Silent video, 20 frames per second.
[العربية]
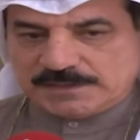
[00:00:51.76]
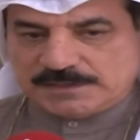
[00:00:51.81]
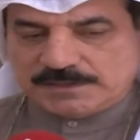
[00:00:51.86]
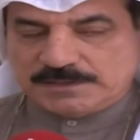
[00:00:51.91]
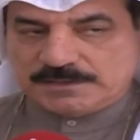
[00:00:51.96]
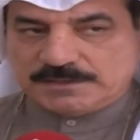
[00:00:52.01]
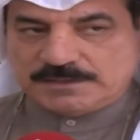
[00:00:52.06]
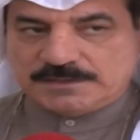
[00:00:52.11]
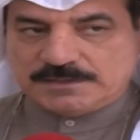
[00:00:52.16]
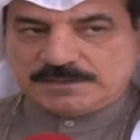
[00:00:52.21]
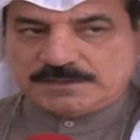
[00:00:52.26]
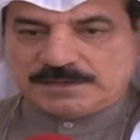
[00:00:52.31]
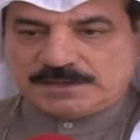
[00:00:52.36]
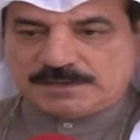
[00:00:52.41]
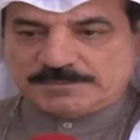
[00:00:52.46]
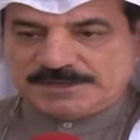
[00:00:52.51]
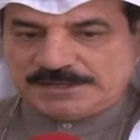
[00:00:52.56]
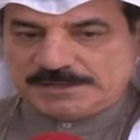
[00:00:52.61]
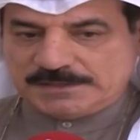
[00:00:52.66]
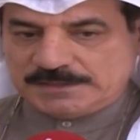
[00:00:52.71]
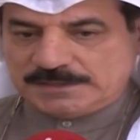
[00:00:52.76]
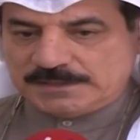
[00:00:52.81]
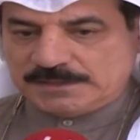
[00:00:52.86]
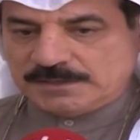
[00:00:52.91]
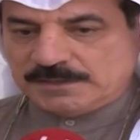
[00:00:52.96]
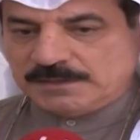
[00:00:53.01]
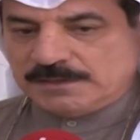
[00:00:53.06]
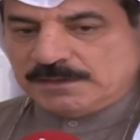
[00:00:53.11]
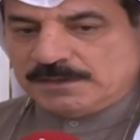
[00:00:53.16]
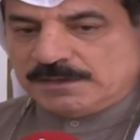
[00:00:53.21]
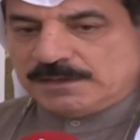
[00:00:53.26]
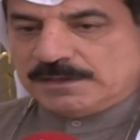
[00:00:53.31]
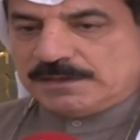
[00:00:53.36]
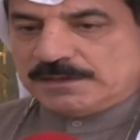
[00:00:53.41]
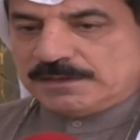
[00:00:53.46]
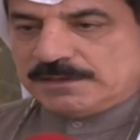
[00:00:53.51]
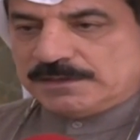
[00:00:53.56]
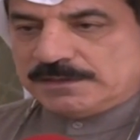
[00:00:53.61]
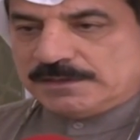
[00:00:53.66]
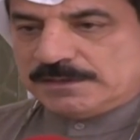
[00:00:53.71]
آه، امانه
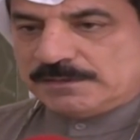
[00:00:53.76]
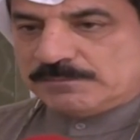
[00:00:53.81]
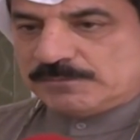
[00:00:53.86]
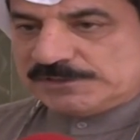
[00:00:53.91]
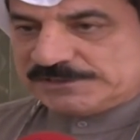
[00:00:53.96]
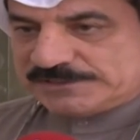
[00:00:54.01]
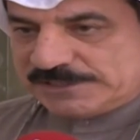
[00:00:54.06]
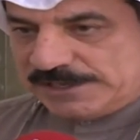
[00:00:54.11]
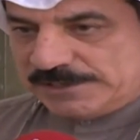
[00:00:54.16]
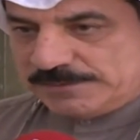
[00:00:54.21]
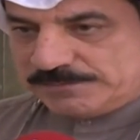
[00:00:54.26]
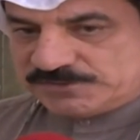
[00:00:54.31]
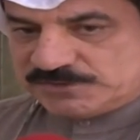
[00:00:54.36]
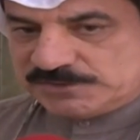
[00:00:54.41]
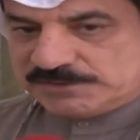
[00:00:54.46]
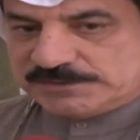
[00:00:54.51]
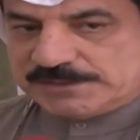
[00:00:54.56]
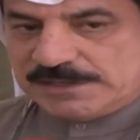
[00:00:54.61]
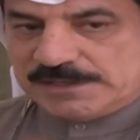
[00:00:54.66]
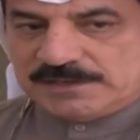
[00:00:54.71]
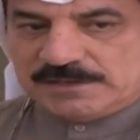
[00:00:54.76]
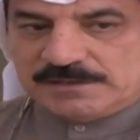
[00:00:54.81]
آه، ملتهب جدا.